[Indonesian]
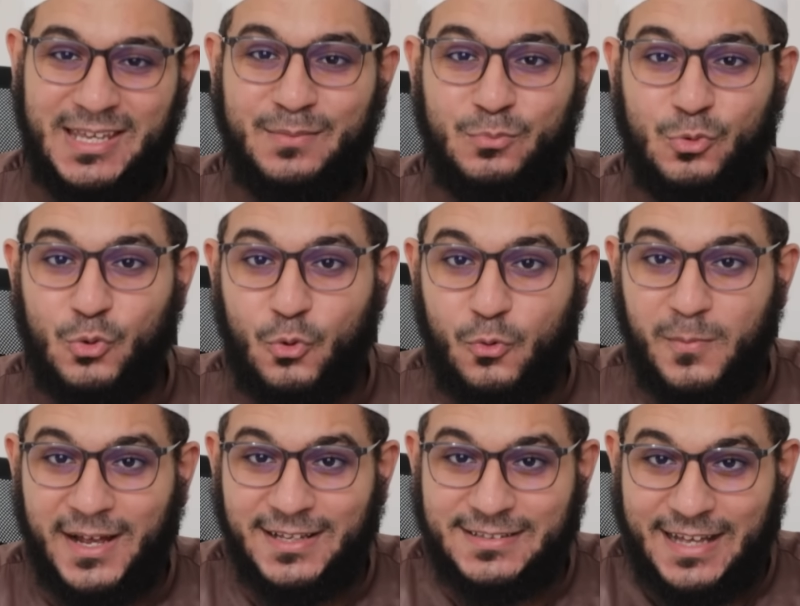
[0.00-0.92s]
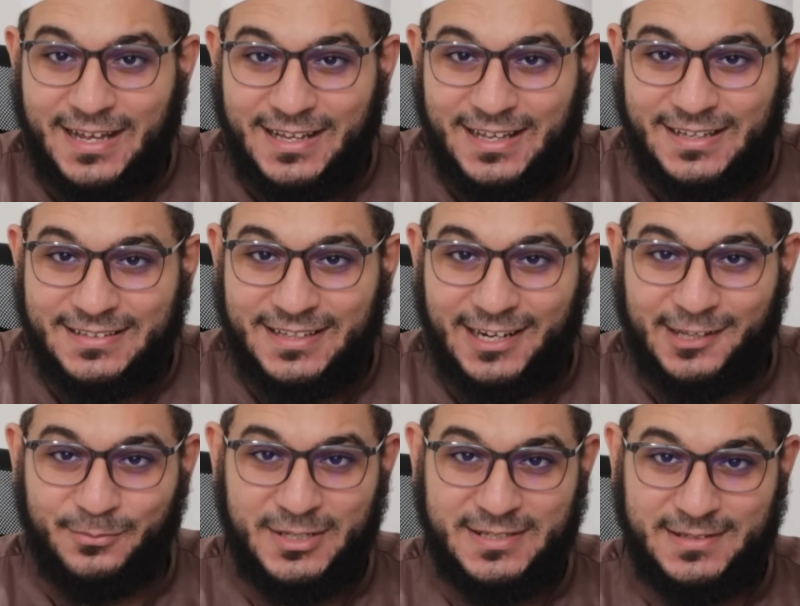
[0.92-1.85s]
ibu rumah tangga
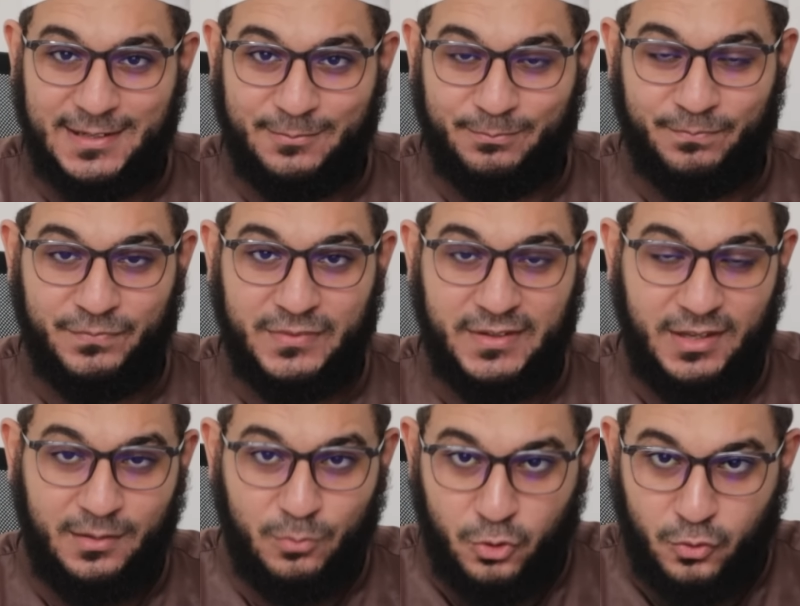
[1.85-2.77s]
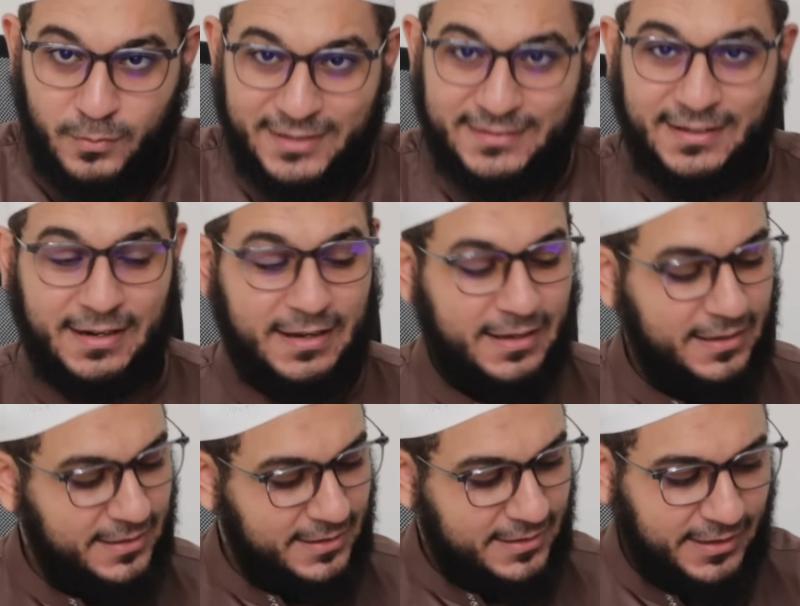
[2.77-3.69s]
dalam Islam ibu rumah tangga
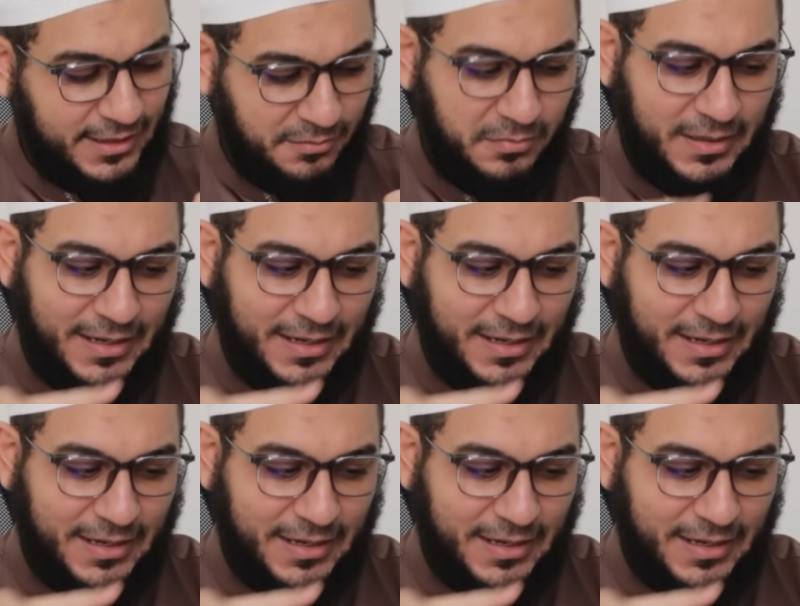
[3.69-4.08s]
yang